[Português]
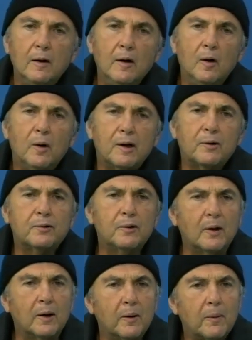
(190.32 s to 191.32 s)
Olha
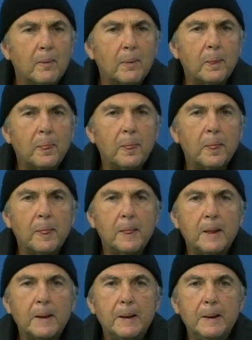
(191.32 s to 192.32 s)
só.
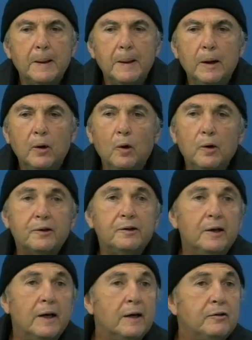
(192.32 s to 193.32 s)

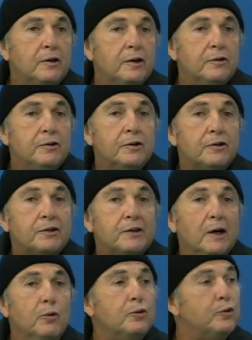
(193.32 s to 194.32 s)
Hoje é de
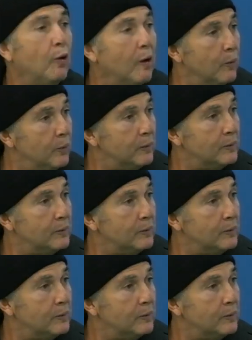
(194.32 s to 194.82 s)
São João.